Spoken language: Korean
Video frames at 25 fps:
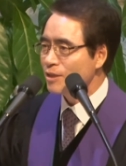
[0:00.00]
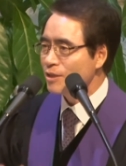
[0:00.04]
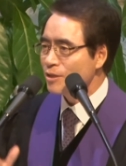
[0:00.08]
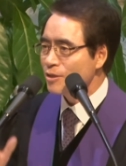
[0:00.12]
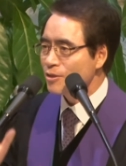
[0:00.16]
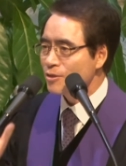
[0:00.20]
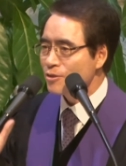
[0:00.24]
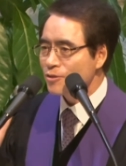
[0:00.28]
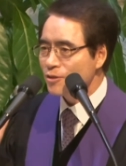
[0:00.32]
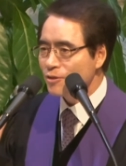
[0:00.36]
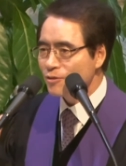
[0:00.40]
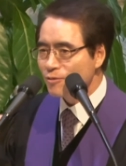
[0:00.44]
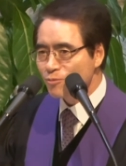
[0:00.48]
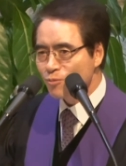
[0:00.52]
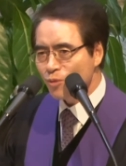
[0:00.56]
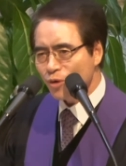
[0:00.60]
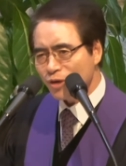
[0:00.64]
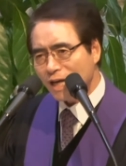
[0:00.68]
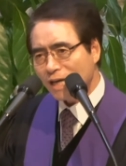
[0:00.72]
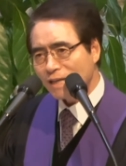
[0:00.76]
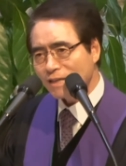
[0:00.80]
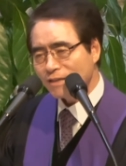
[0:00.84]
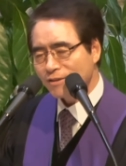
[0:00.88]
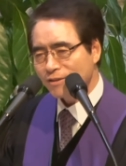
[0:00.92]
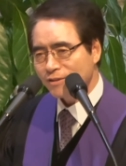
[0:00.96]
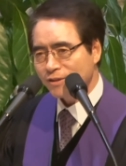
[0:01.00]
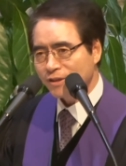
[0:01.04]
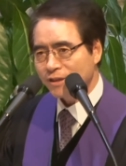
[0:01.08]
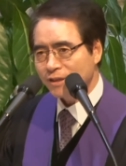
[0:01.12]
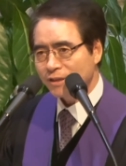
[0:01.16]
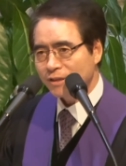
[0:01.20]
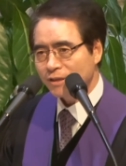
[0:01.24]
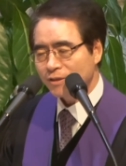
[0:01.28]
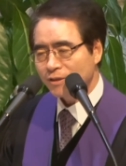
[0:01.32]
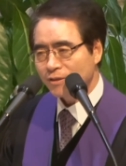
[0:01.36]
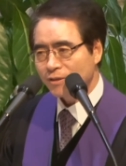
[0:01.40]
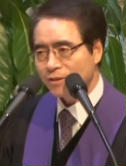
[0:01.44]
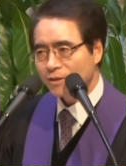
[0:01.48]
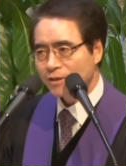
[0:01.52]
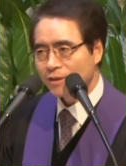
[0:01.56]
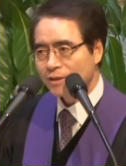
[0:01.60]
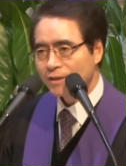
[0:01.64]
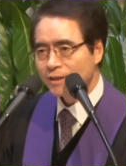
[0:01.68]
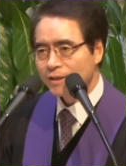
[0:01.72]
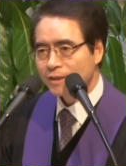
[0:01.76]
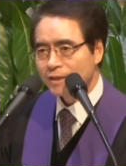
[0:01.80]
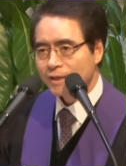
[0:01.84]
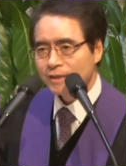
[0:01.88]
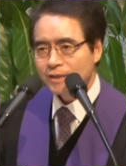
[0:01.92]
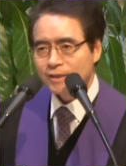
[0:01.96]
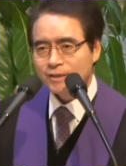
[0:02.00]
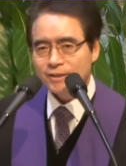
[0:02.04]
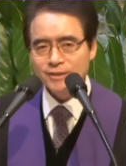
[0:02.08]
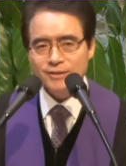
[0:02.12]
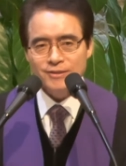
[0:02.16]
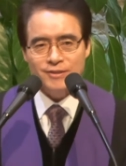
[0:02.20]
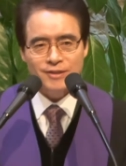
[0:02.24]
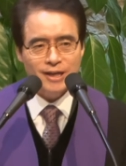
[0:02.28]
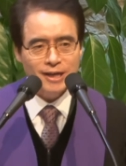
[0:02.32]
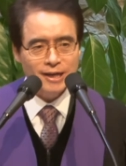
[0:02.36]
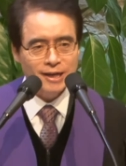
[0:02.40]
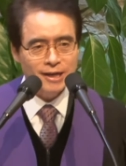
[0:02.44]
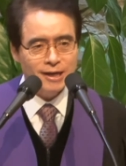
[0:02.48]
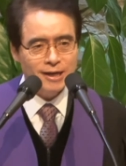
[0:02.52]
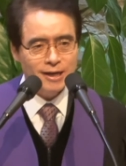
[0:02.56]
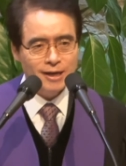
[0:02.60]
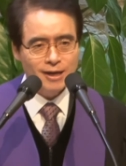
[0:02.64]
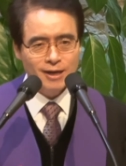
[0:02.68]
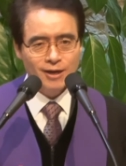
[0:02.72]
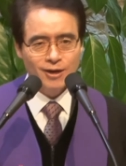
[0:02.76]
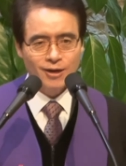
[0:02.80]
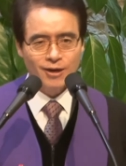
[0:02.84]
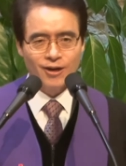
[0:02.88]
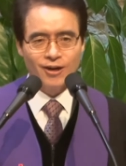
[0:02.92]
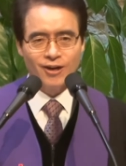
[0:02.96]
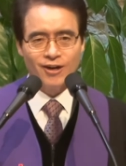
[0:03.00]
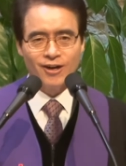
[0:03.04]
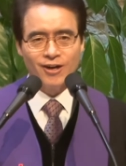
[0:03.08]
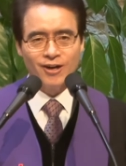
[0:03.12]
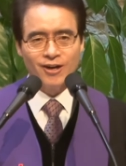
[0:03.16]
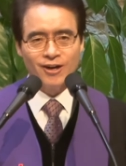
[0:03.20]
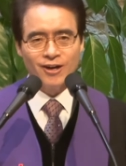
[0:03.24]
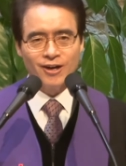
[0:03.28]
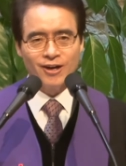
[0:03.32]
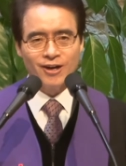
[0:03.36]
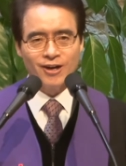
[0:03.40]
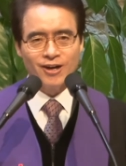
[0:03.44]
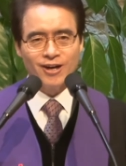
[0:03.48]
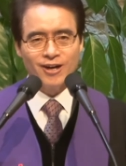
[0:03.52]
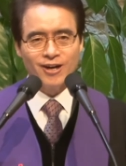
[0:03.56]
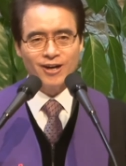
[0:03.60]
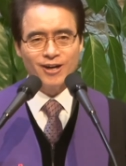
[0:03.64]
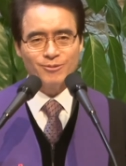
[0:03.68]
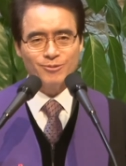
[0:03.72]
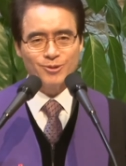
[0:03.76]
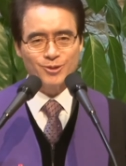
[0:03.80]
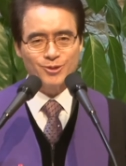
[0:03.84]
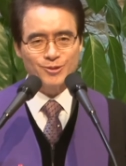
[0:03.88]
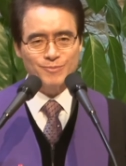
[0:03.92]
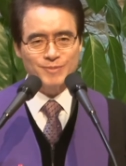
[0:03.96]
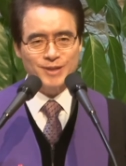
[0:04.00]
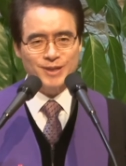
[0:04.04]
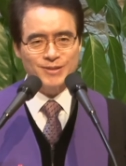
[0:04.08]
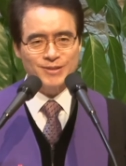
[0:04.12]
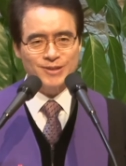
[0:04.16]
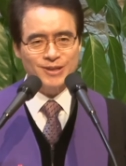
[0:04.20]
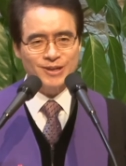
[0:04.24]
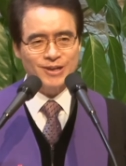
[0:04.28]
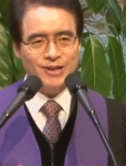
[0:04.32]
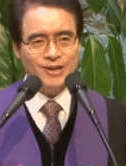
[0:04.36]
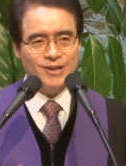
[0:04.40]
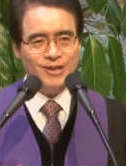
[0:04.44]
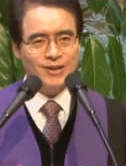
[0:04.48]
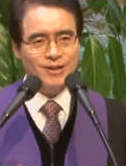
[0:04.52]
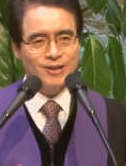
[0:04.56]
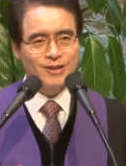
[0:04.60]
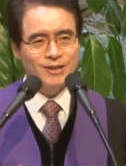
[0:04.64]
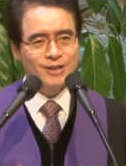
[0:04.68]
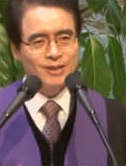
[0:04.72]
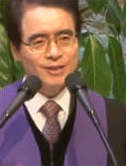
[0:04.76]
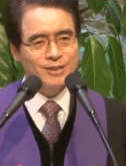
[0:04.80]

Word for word: 증오라는 거예요 그런데 허허 웃으면서